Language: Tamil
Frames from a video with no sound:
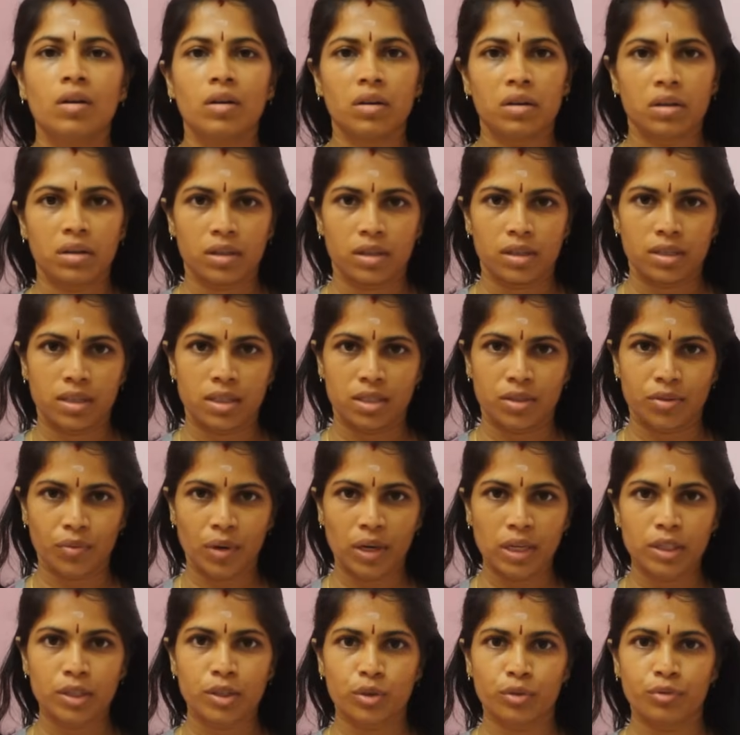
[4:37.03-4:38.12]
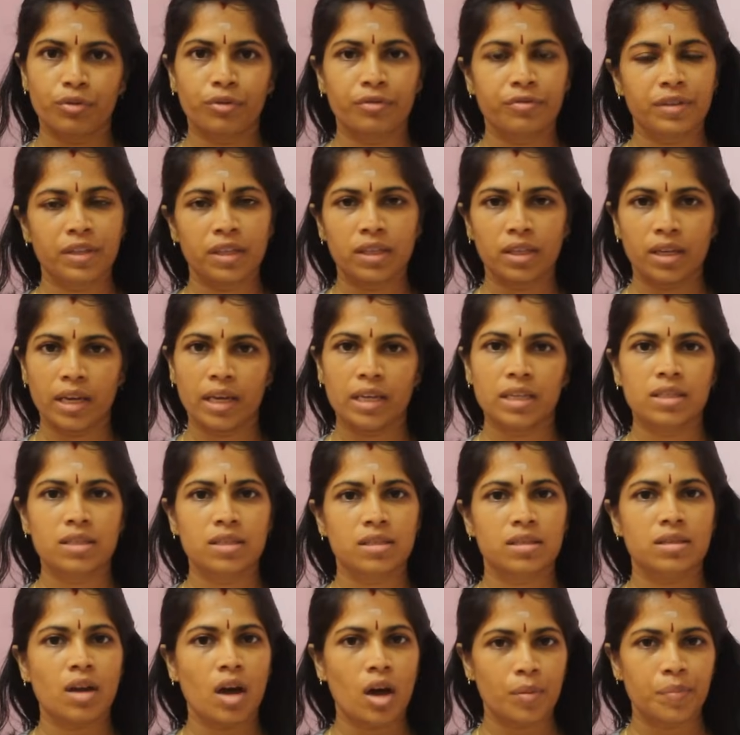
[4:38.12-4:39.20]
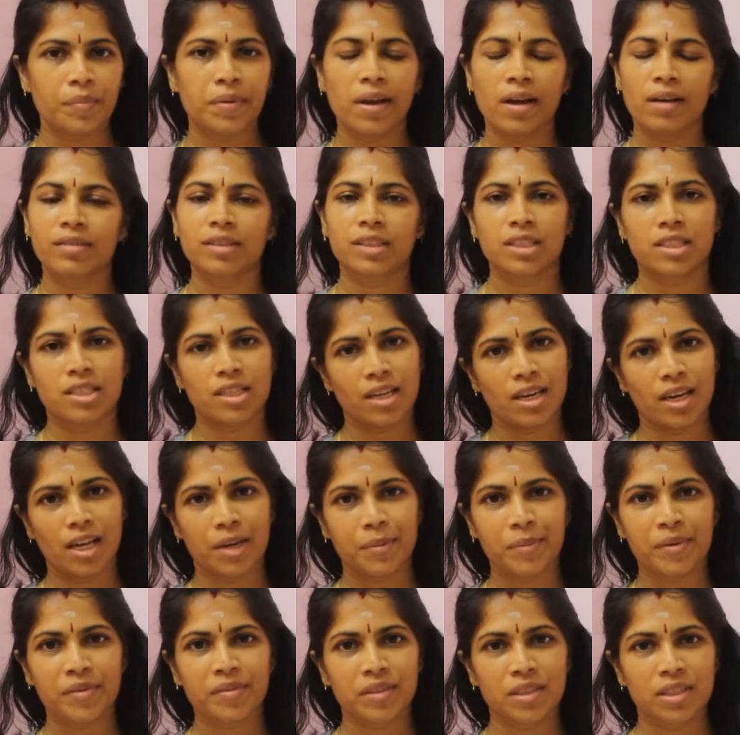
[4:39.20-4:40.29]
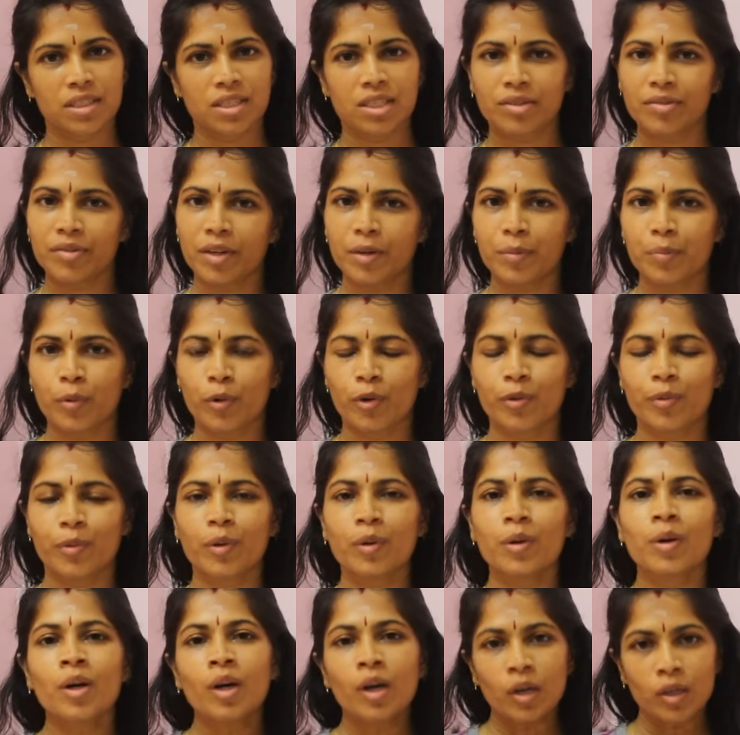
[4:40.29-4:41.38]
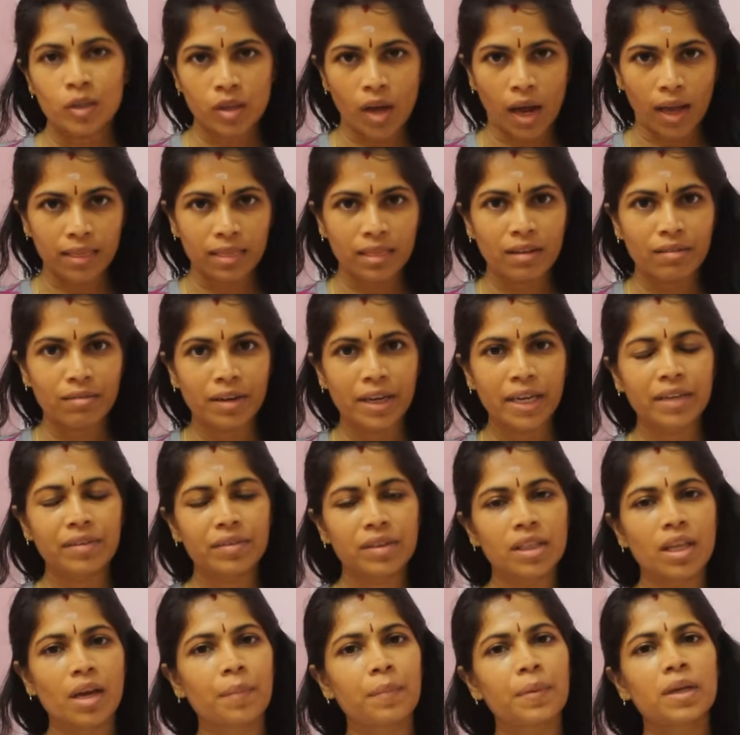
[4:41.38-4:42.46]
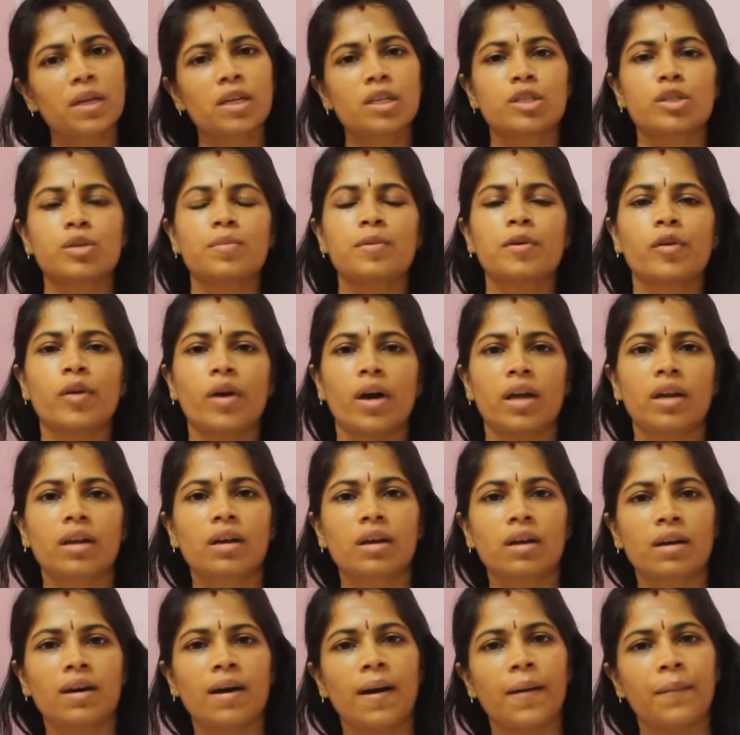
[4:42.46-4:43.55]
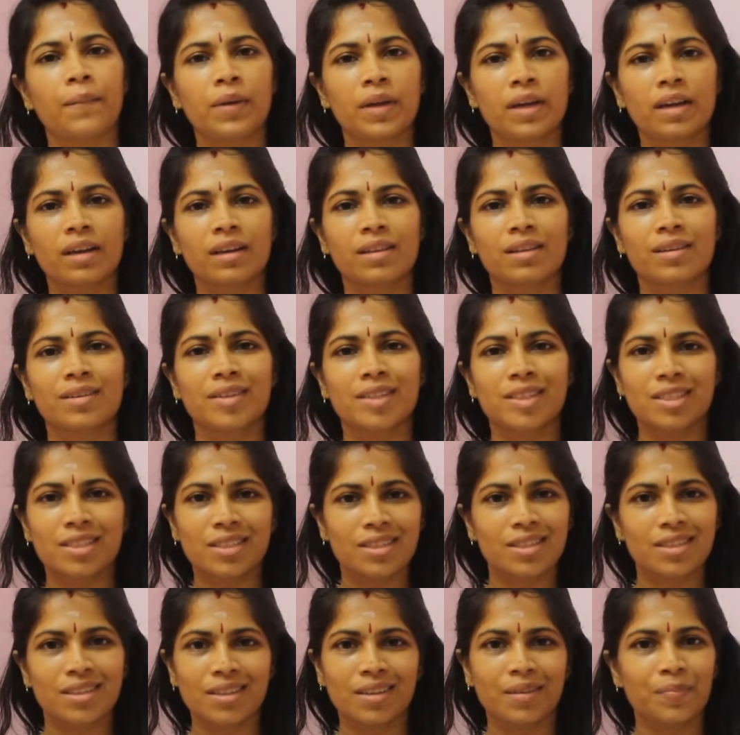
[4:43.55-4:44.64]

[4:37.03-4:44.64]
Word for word: ஒரு டுவெல் டு ஃபிஃப்டீன் கேஜிஸ் நார்மலாக வந்துட்டு எல்லாருமே வந்துட்டு வெயிட் போடுவோம் ஸோ அந்த வெயிட் வந்து எப்படி டிஸ்ட்ரிபியூட் ஆகிருக்கு அப்படிங்கிறத வந்து